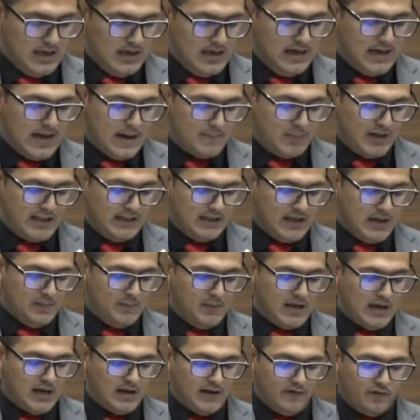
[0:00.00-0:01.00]
La
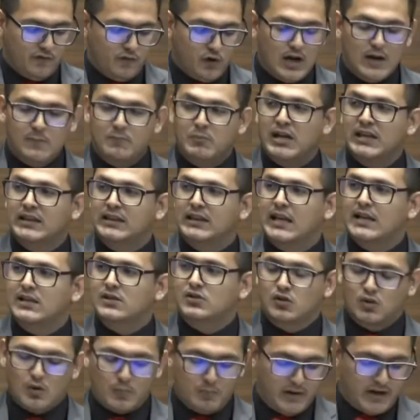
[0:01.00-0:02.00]
pandemia fue el
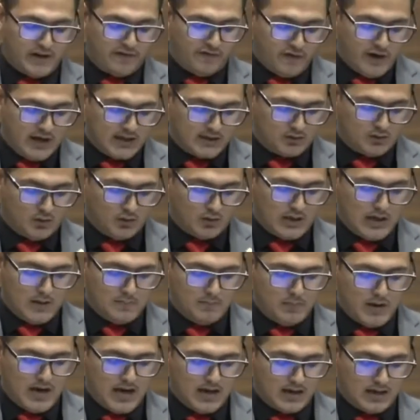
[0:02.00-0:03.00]
pretexto perfecto que el
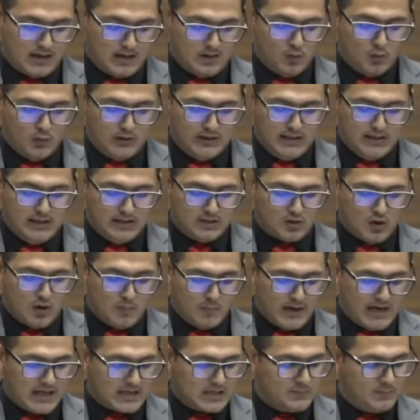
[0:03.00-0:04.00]
PAC utilizó
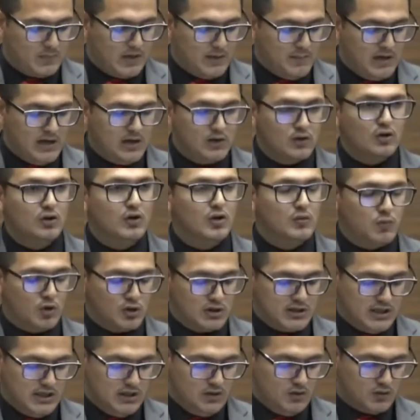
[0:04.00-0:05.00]
para exprimirnos los
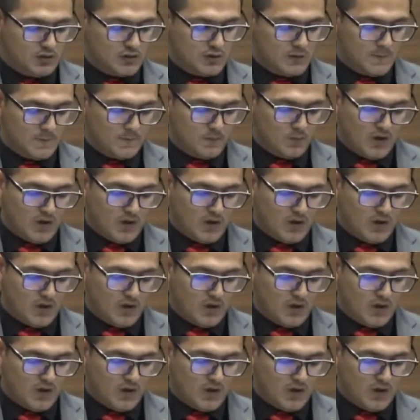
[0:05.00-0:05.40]
bolsillos.